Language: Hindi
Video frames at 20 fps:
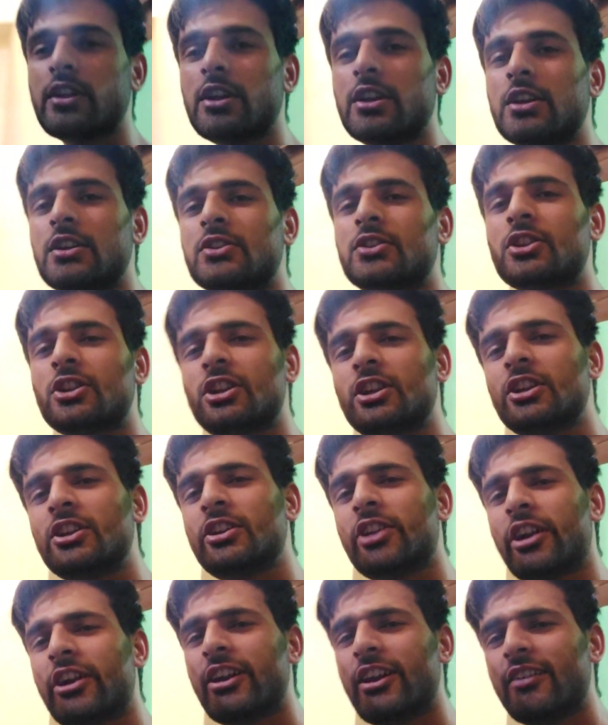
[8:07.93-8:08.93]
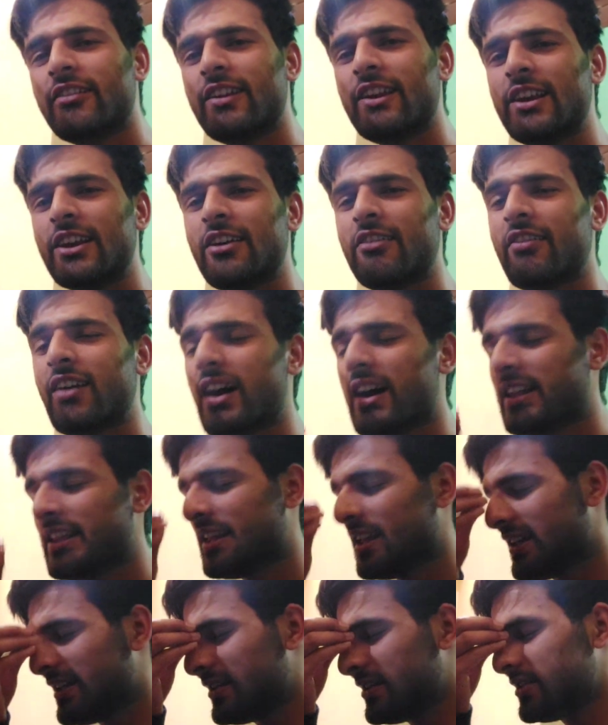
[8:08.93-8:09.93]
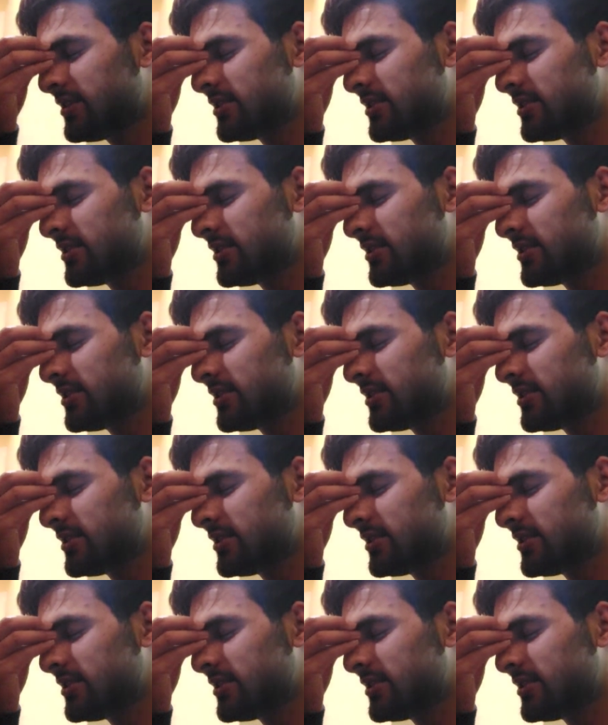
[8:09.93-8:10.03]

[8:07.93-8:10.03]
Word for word: से इतनी ठंडी वाली हवा आई है